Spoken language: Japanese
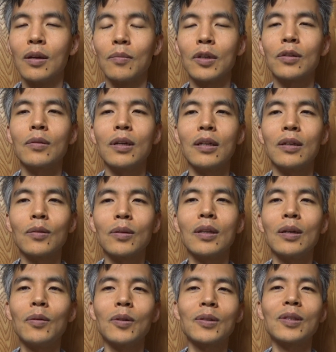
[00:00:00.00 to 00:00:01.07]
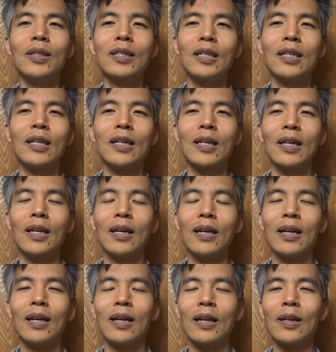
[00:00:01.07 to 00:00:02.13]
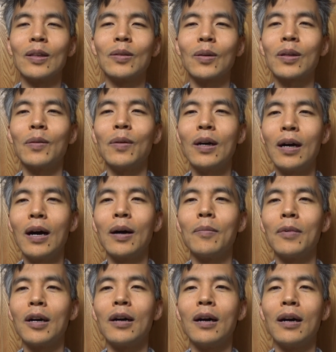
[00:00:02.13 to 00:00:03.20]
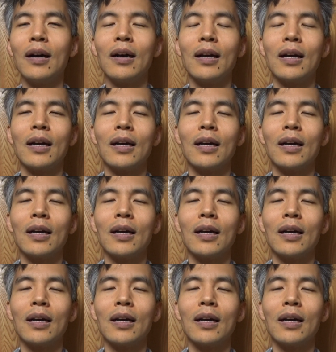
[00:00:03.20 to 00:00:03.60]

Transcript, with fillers: まあ、それは言ってほしい時はまあ